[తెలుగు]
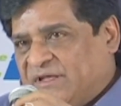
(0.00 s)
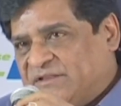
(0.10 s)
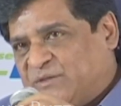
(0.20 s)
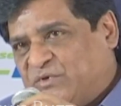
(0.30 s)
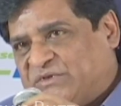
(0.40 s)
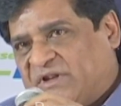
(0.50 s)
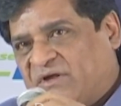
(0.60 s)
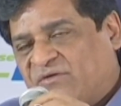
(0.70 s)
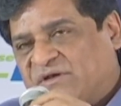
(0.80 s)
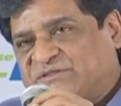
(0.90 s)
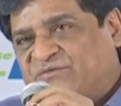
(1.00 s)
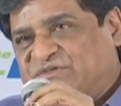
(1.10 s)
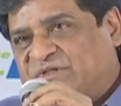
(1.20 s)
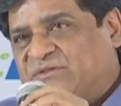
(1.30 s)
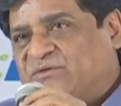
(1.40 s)
ఇంత అద్భుతమైన అవకాశం
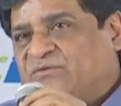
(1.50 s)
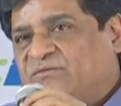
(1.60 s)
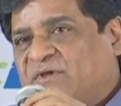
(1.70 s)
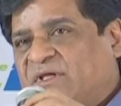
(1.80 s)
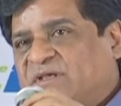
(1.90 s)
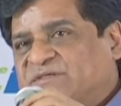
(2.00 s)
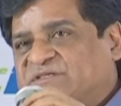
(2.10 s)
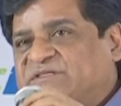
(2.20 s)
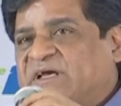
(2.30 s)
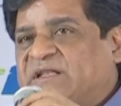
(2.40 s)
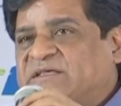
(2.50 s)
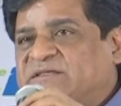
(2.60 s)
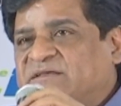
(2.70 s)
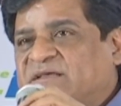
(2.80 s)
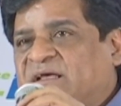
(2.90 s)
ఇచ్చినందుకు శశి గారికి
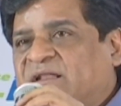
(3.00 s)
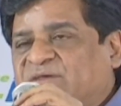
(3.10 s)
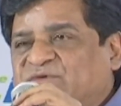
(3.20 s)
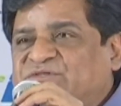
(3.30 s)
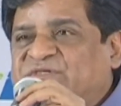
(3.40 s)
అలాగే విష్ణు